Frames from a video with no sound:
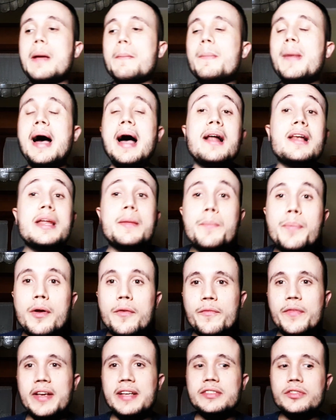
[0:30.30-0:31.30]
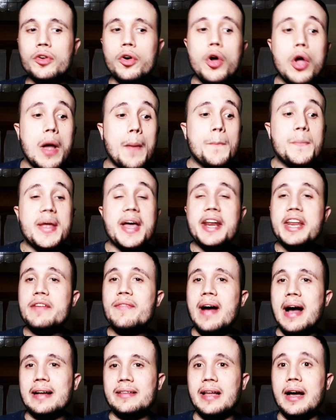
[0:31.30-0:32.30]
ma all'improvviso mi è
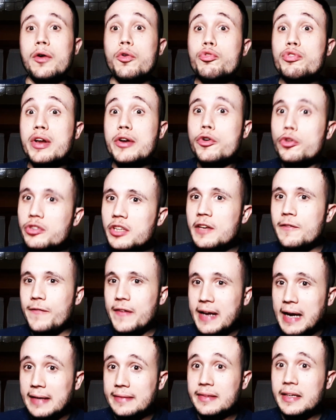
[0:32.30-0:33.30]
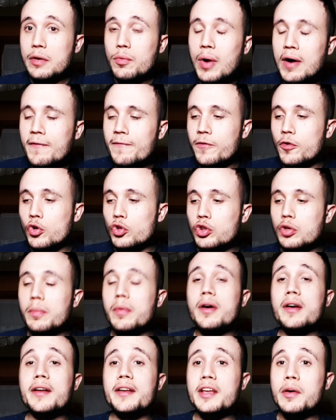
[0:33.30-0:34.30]
arrivata una notifica di
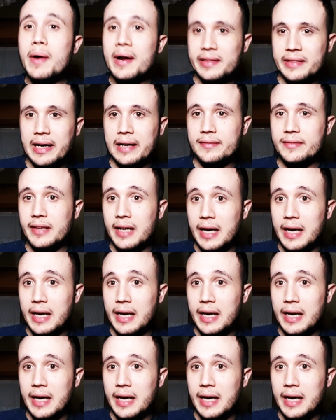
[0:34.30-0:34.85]
OneFootball riguardante